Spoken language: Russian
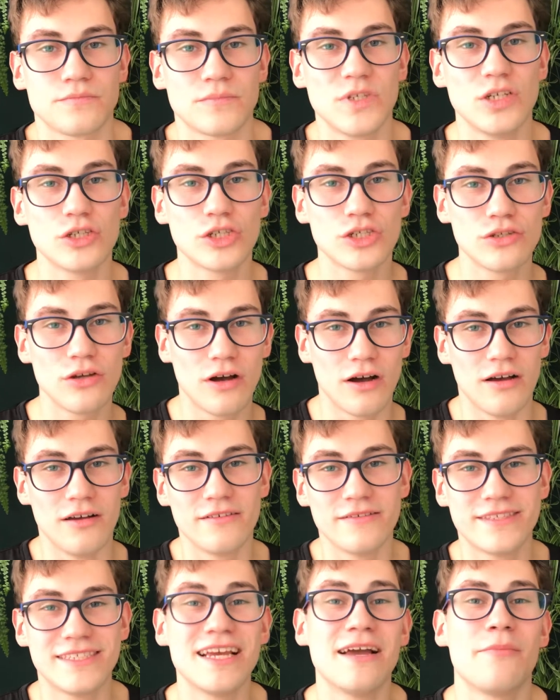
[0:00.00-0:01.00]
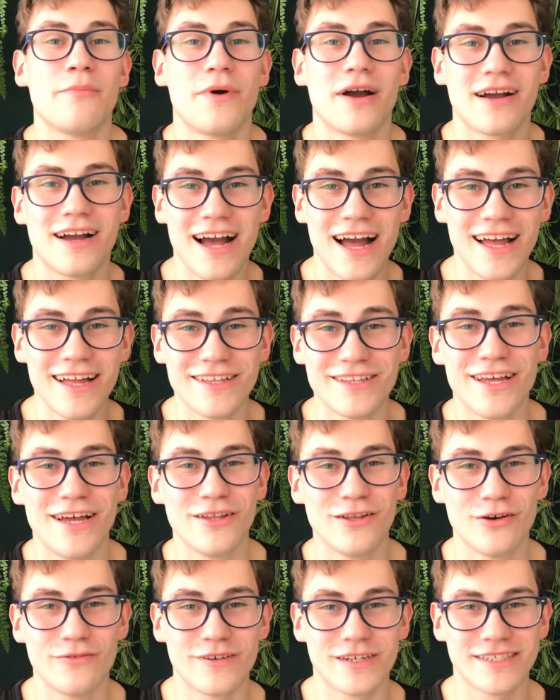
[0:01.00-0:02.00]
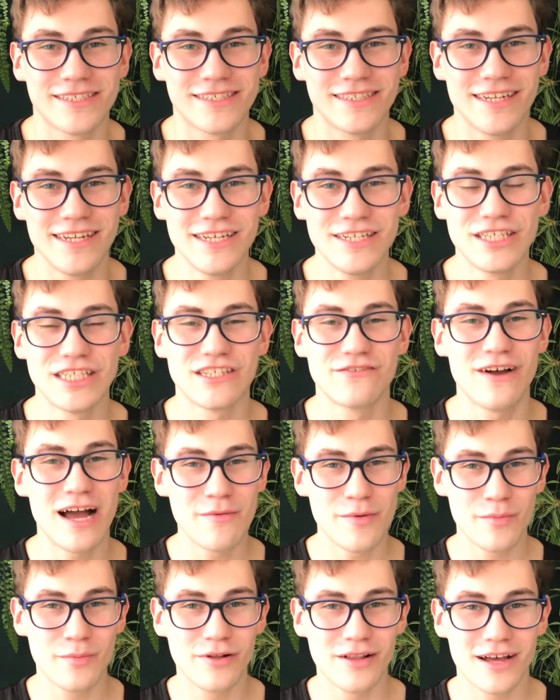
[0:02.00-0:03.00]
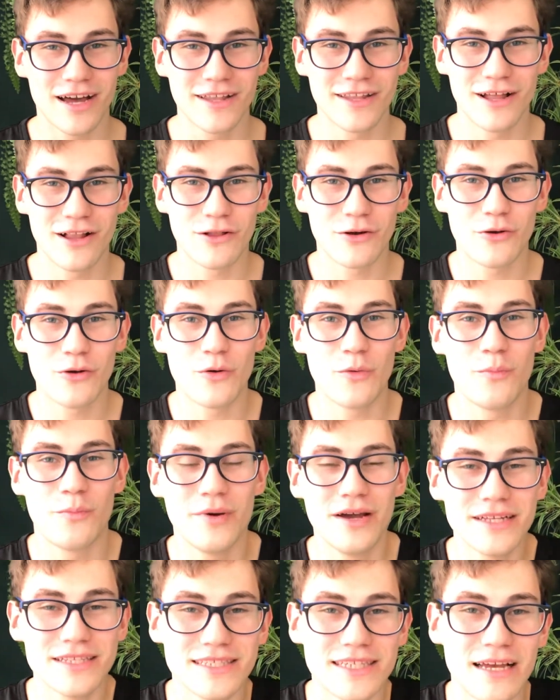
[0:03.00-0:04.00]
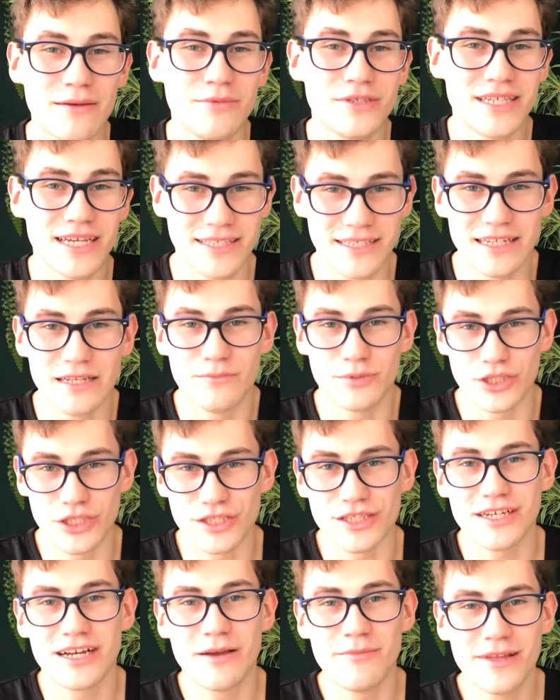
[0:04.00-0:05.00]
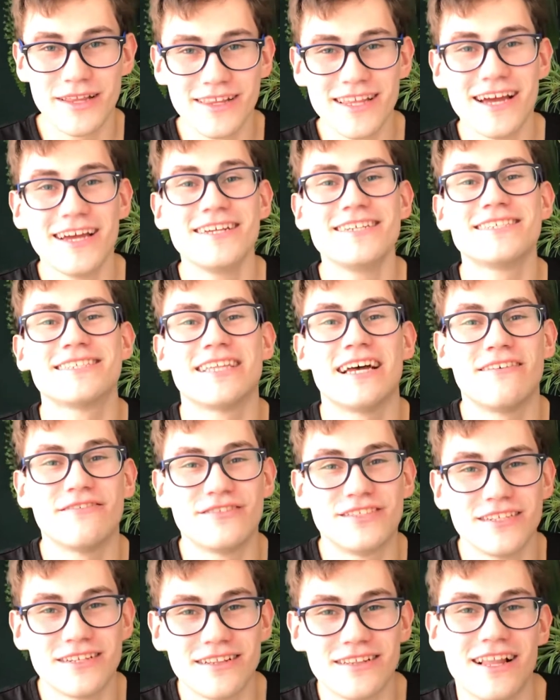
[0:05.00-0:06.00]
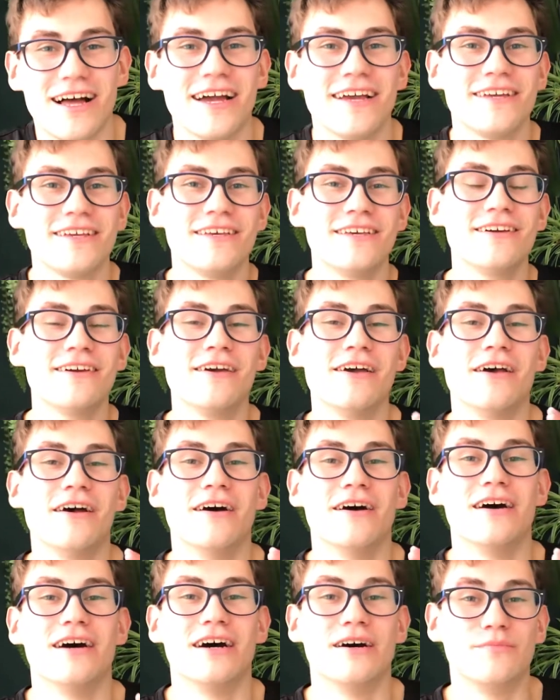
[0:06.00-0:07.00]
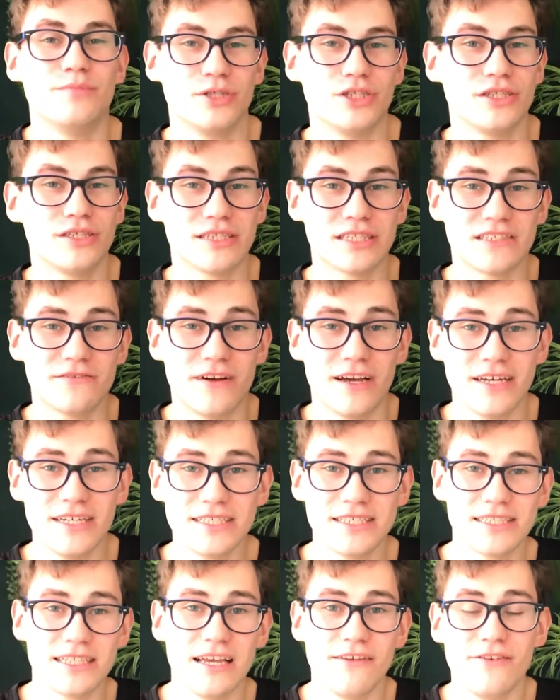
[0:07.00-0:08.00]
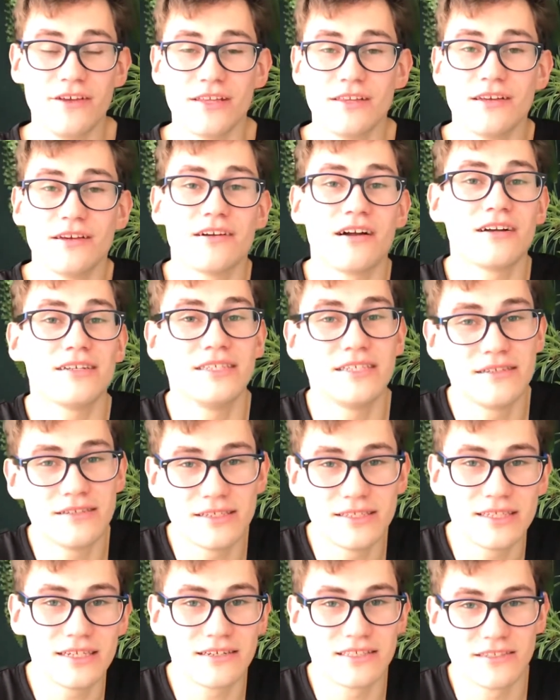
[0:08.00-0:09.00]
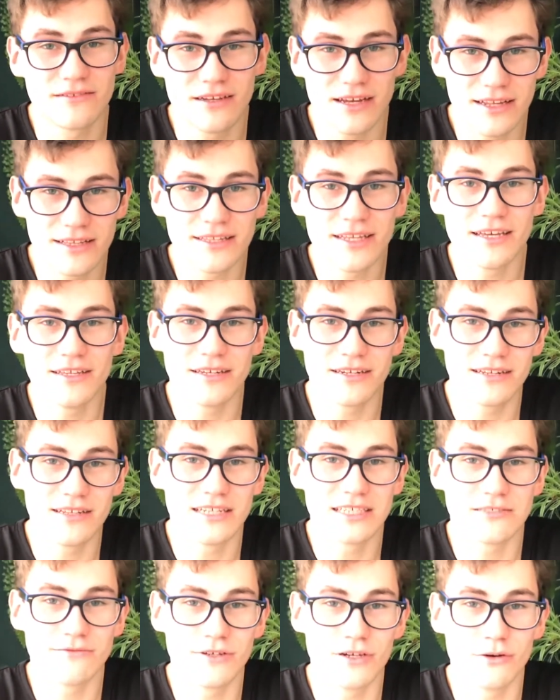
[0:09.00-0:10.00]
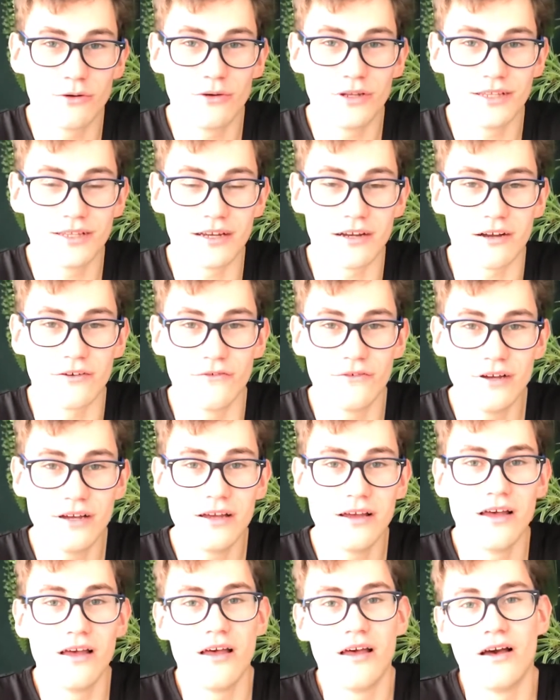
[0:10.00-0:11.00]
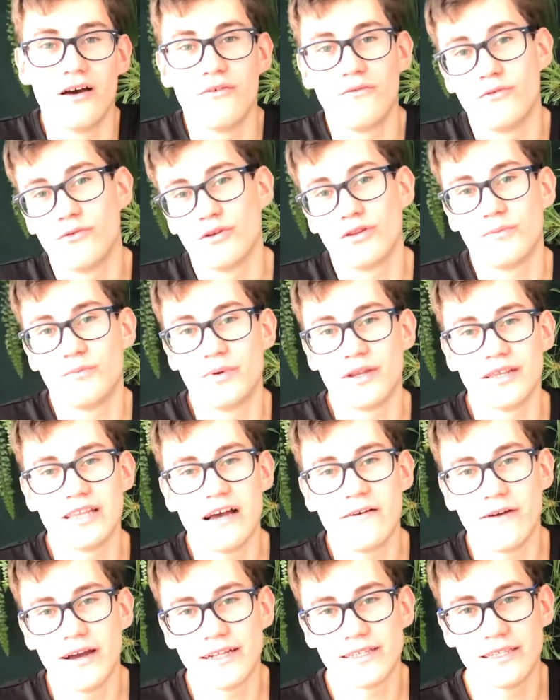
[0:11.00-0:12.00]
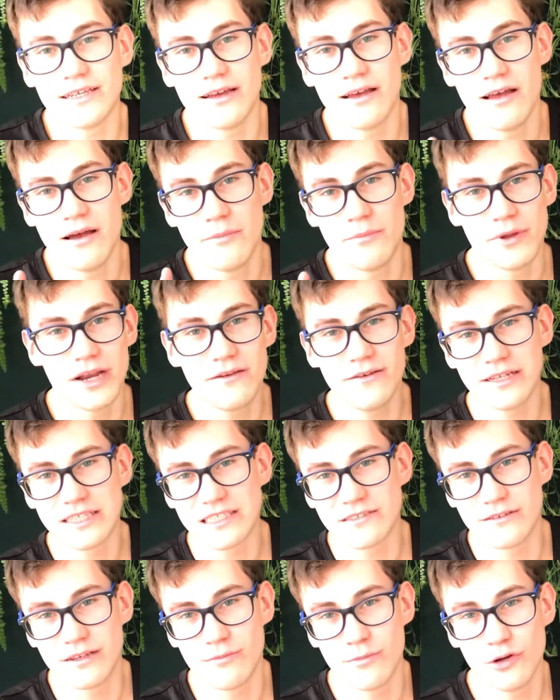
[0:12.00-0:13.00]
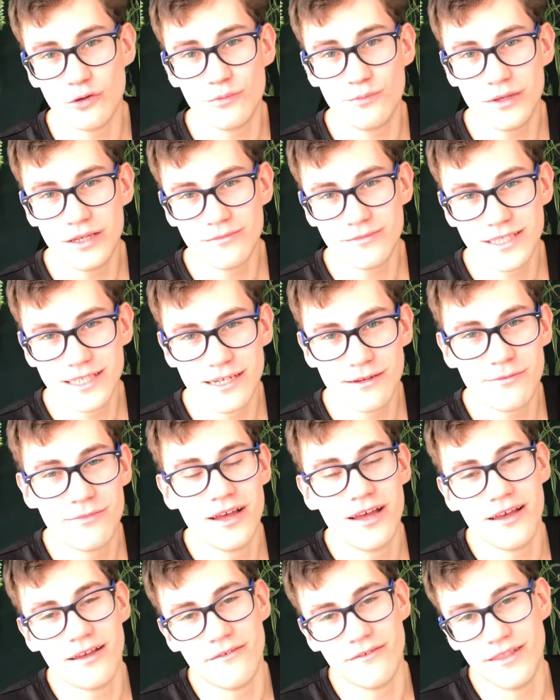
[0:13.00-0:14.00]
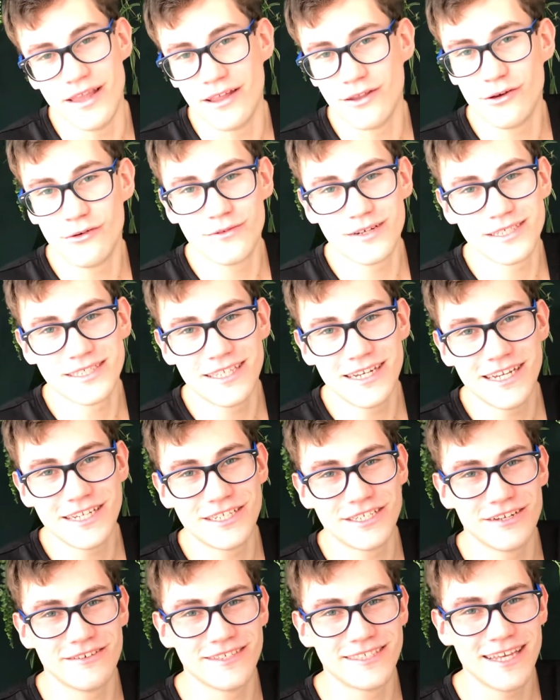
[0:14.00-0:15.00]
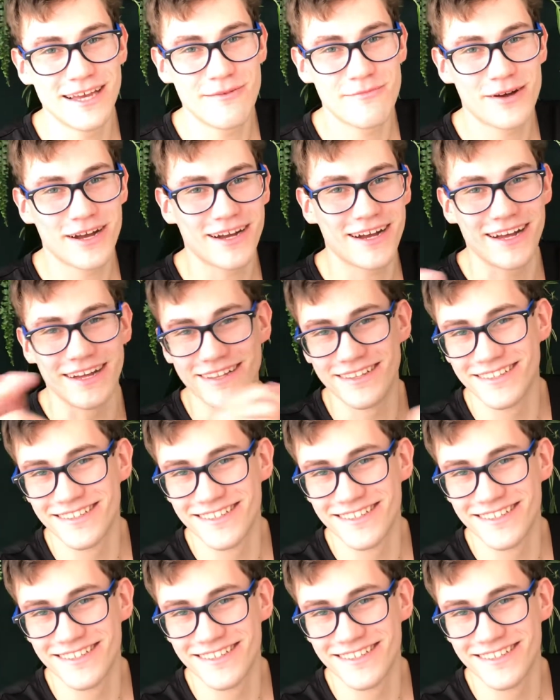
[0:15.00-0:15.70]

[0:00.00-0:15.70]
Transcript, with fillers: Ну что, всем пока, до новых встреч. С вами был канал CoPets. Обязательно пишите комментарии, ставьте лайки, а, пишите свои советы, как делаете контейнеры для своих улиток вы. Вот, передавайте привет своим любимцам. До новых встреч, всем пока!